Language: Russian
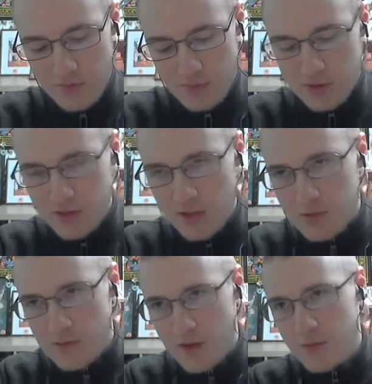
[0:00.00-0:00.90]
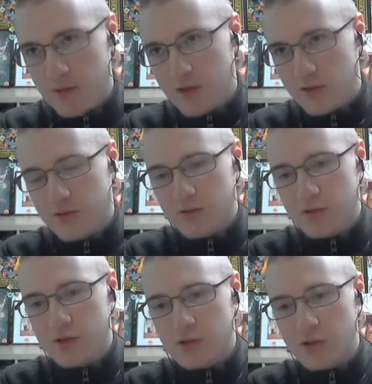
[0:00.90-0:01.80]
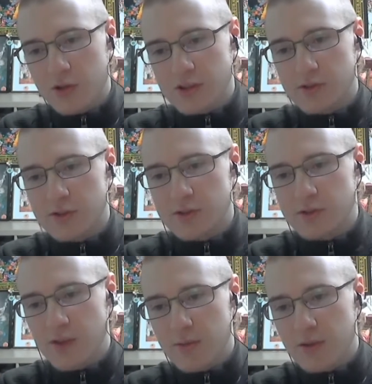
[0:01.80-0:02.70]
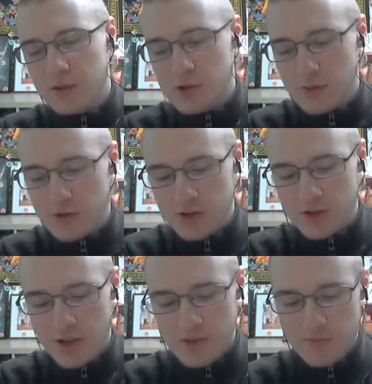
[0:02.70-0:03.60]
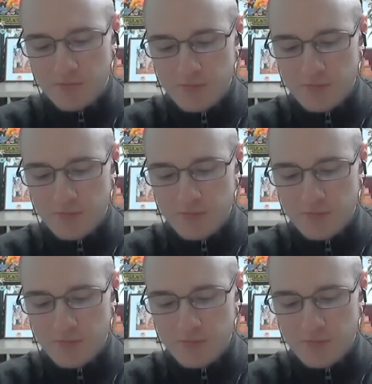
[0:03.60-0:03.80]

Было так мало времени, что не осталось времени на то, чтобы читать.